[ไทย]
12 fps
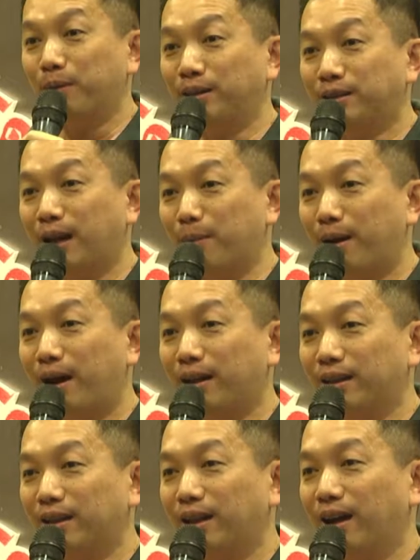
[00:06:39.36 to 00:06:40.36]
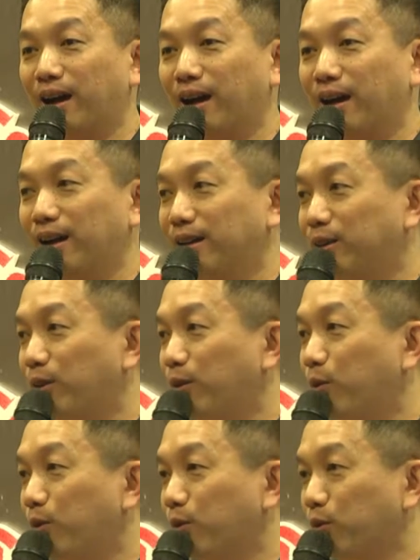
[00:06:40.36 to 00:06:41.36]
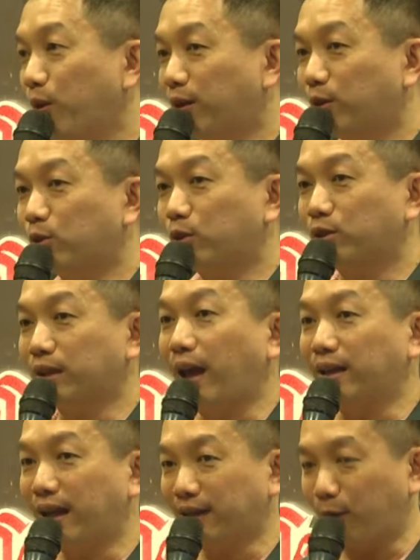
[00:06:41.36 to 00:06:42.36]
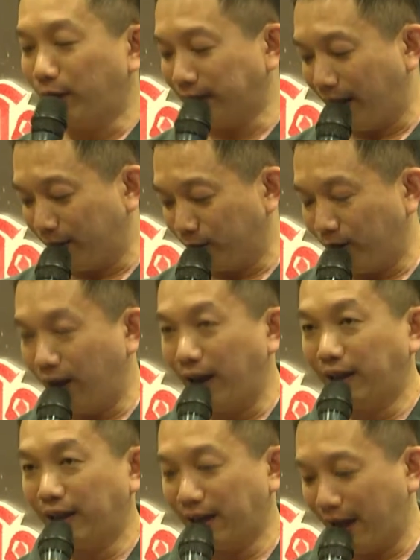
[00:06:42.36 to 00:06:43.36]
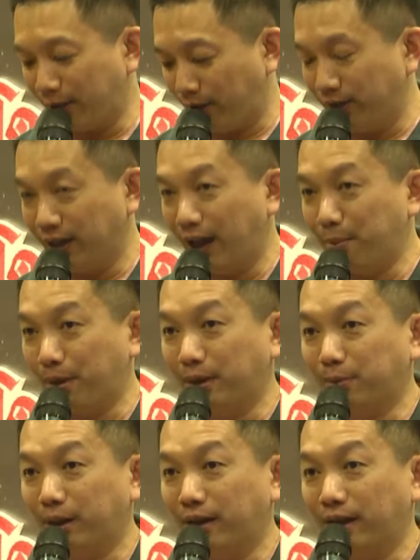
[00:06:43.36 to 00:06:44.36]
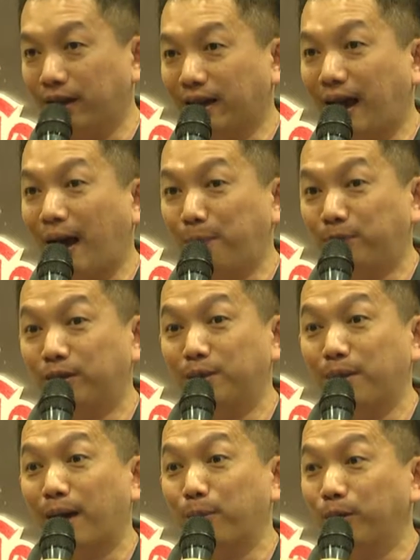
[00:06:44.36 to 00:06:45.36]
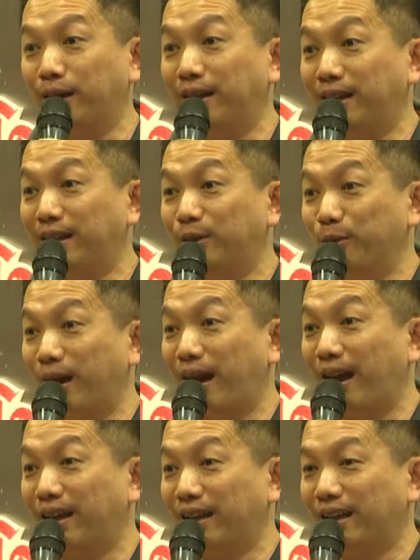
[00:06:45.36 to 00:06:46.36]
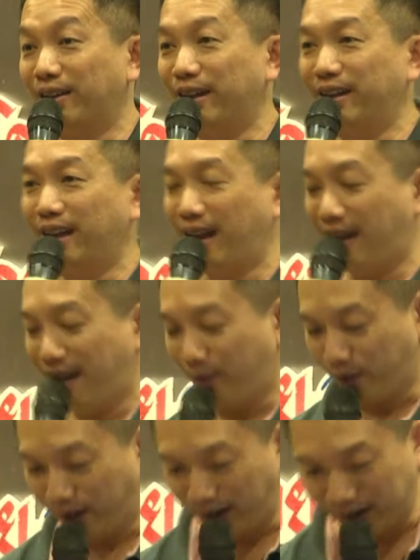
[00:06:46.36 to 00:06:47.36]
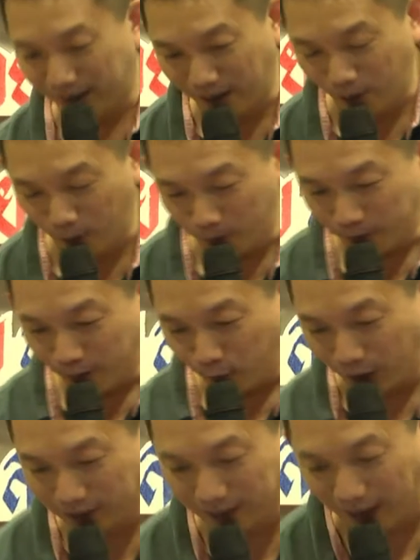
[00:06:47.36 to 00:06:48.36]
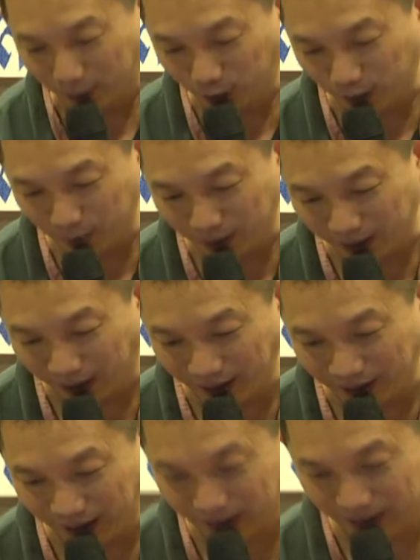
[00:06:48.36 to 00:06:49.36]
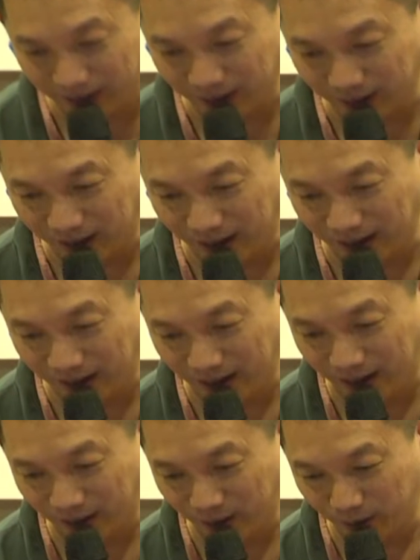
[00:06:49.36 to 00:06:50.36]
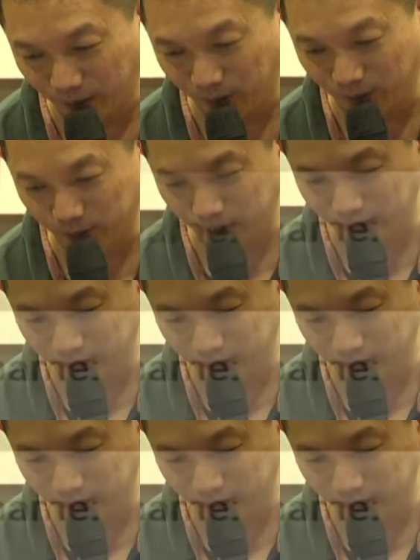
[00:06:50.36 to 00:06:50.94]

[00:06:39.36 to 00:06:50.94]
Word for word: นสามารถวัดแสงได้แต่วัดแสงเราก็ให้ง่ายๆหน่อยคือให้เป็นเป็นไอ้กราฟขึ้นมาบนหน้านี้ถูกไหมฮะให้เราเล่นอ่าโอเคงั้นเอาวัดแสงด้วยก็มีไลท์อีกอันหนึ่งอ่าโอ้ตัวนี้